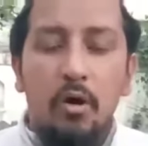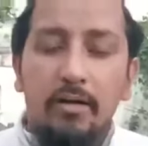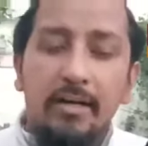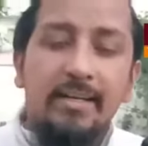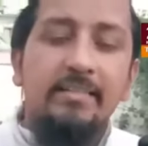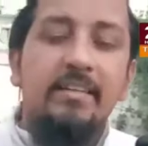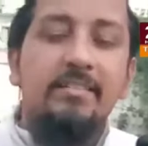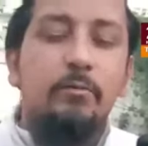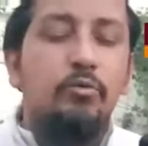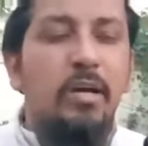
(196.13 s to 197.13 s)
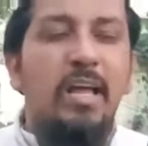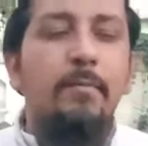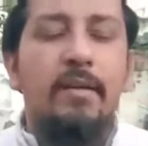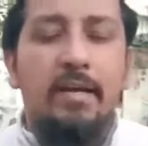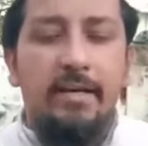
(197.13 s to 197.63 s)
और घर के अंदर समुदाय
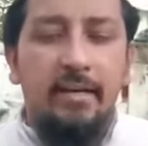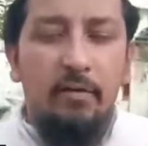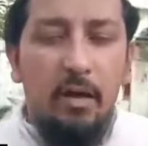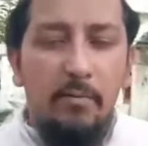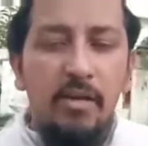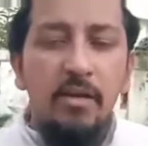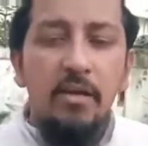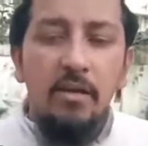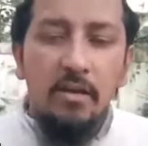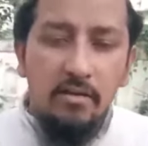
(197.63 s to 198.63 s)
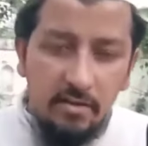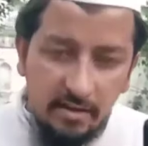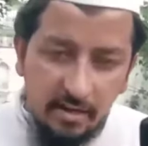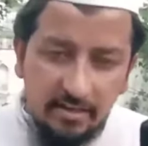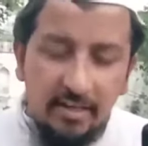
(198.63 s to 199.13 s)
में ना करें वहाँ भी
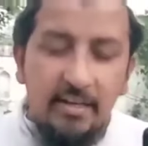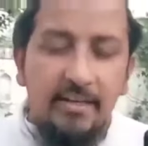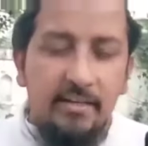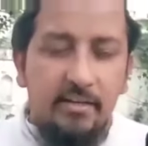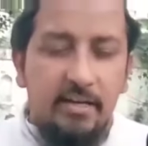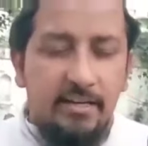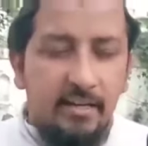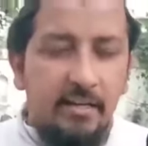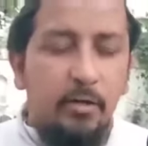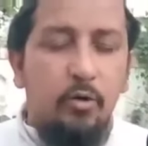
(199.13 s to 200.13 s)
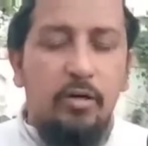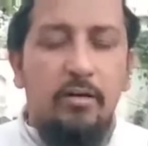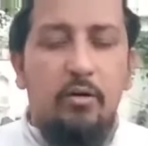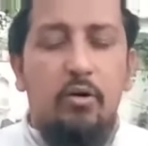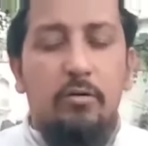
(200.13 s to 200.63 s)
ये अकेले अकेले
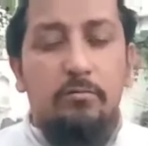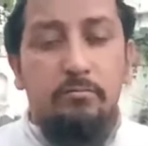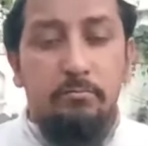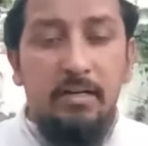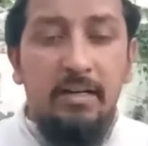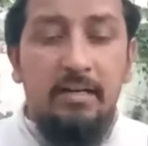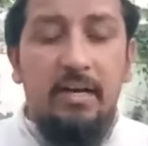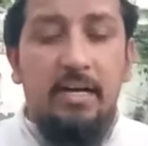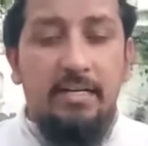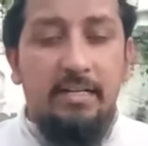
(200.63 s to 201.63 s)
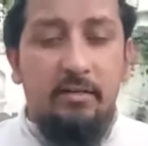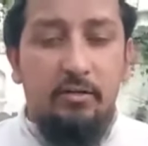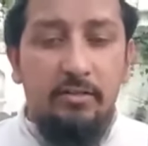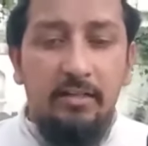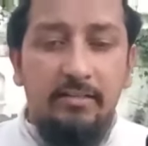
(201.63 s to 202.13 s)
होकर और मन लगाकर
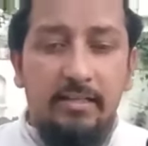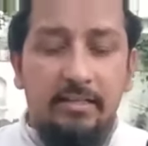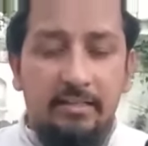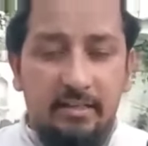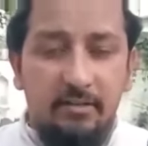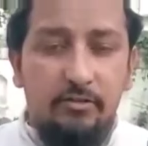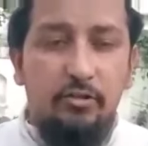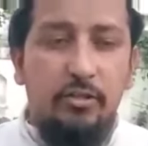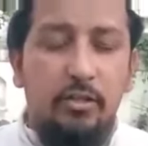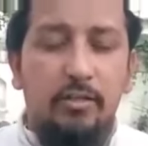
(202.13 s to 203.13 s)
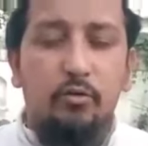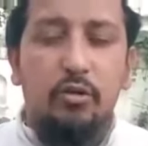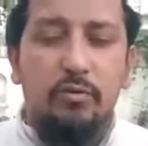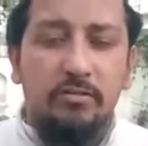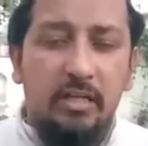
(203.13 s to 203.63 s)
और दिल से करें तवज्जो से करें
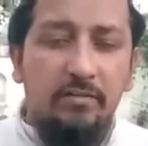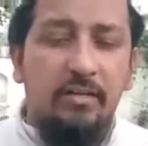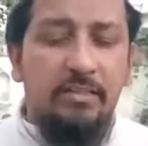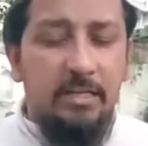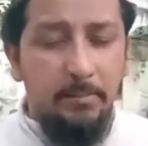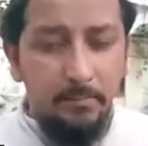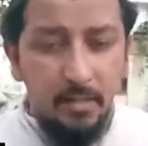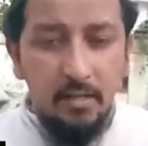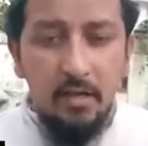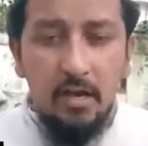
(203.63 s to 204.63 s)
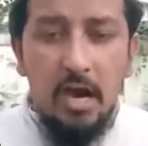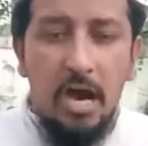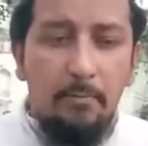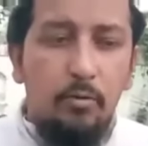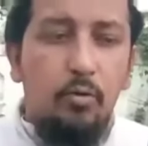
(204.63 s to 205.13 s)
क्योंकि वक्त ज़रूरत है
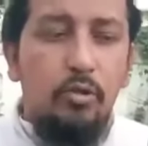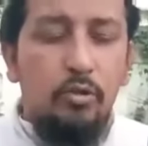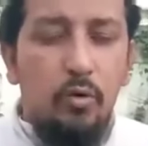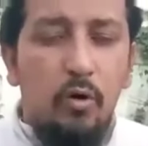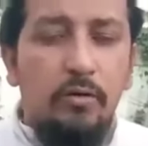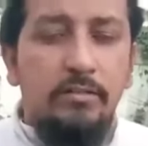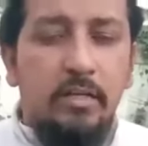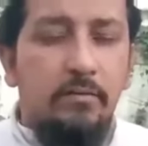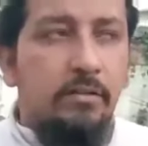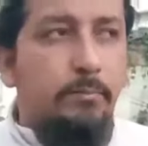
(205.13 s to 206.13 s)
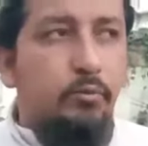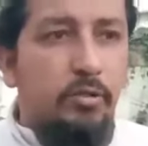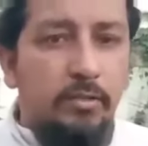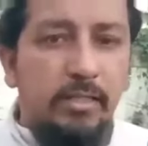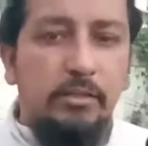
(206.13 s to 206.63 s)
आप लोगों की दुआओं की ज़रूरत है
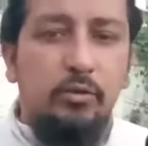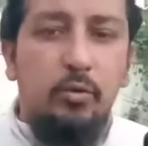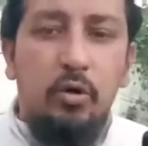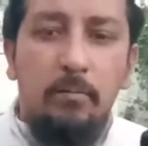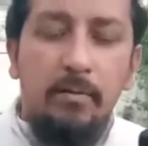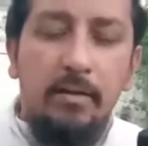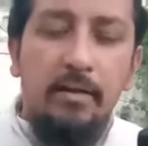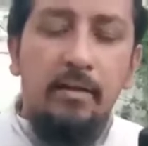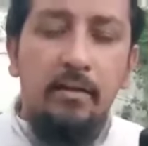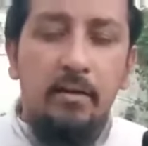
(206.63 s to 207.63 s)
पूरे देश को हमें